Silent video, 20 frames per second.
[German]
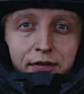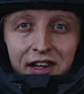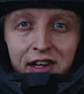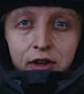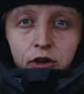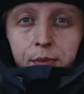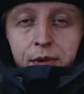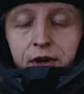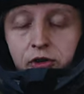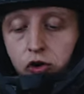
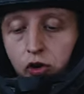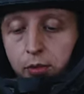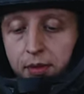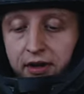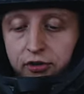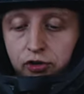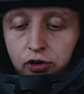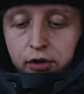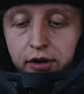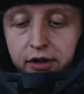Video mit
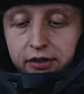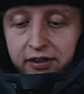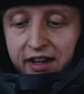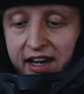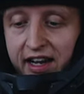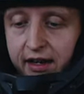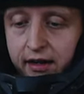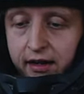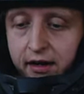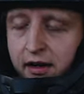Thomas schon
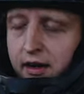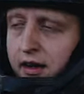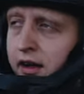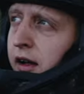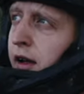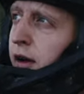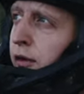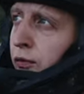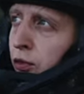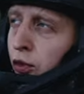gesehen,
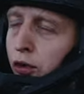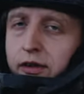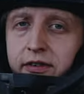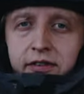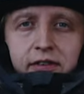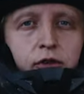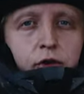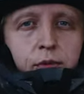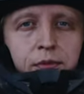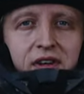wo
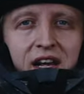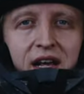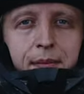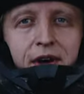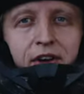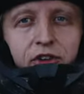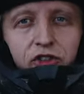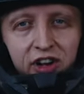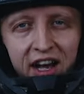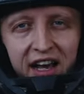es um
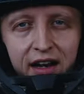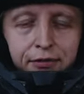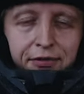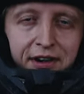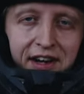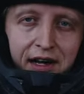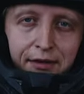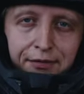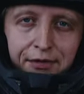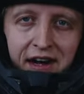Thema
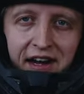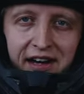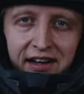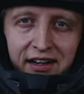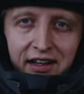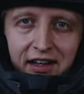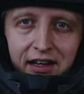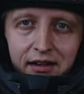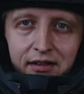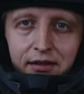Steinfelderfahren
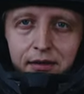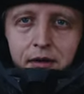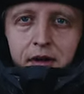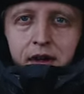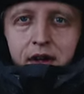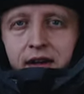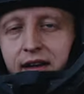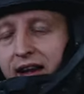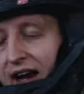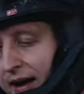geht.
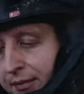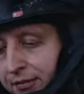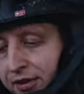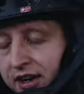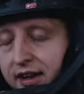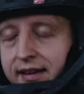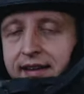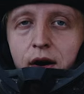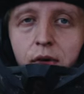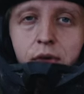Da haben wir
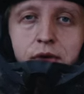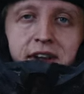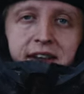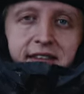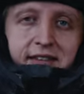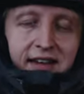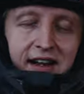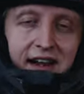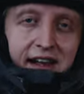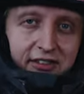genau
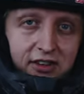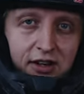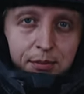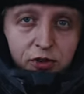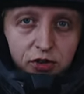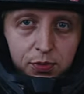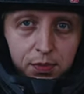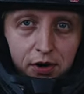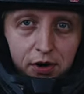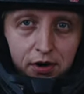das gleiche
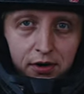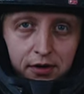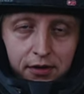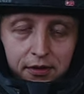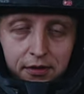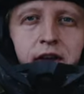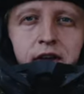besprochen.